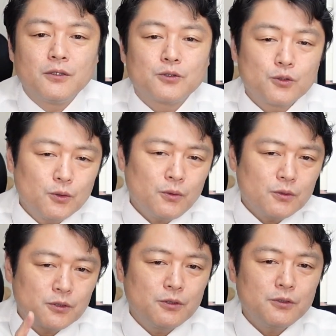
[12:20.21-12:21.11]
そ
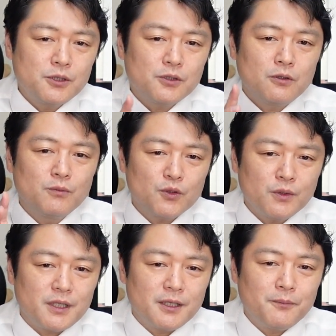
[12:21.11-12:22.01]
の数値をもと
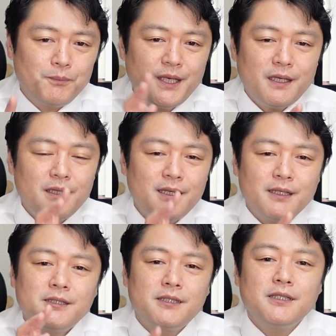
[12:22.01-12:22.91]
に
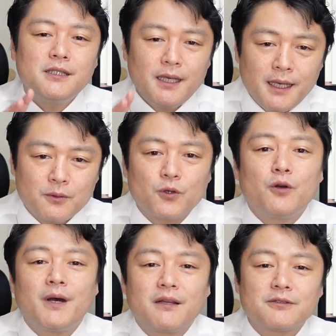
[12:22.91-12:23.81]
PDCA と
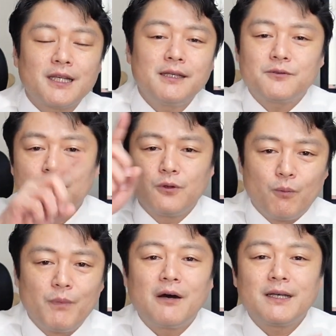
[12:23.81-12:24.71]
呼ばれるサイクルを
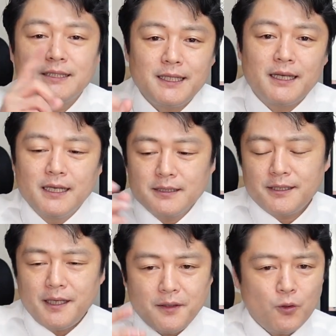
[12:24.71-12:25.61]
回して、
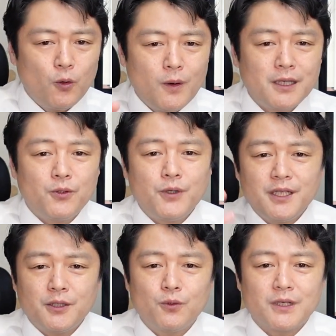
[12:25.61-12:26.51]
成功はより
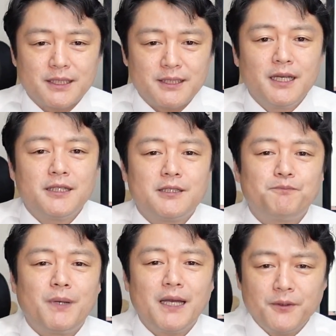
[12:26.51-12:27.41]
強化し、
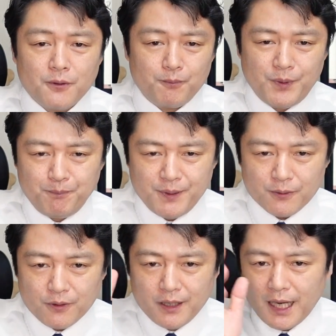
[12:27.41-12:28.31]
失敗をピッピ
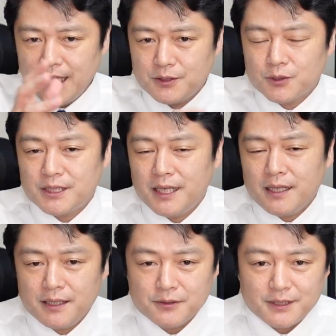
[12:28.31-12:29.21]
と排除して
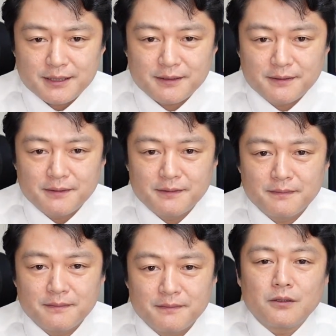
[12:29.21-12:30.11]
いくんです。
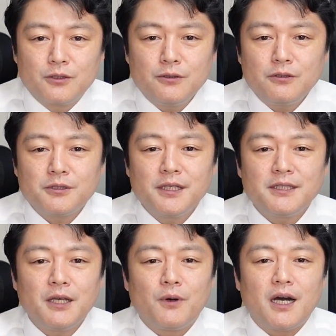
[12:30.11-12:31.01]
Google 先
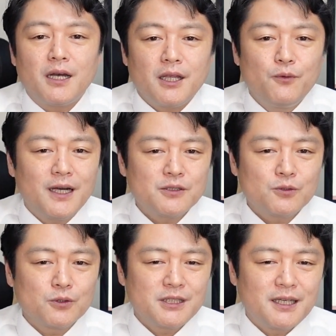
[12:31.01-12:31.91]
生は言わず
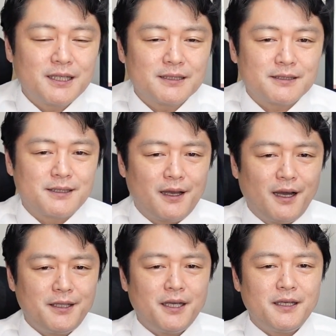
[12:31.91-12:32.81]
と知れた世
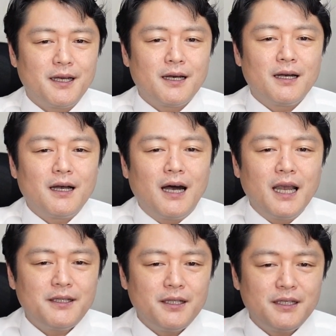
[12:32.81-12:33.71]
界的な
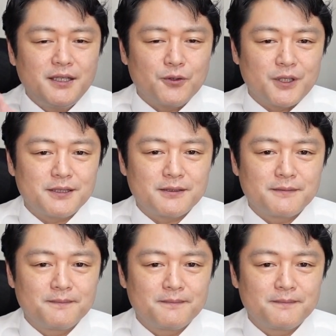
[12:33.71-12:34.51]
IT 企業です。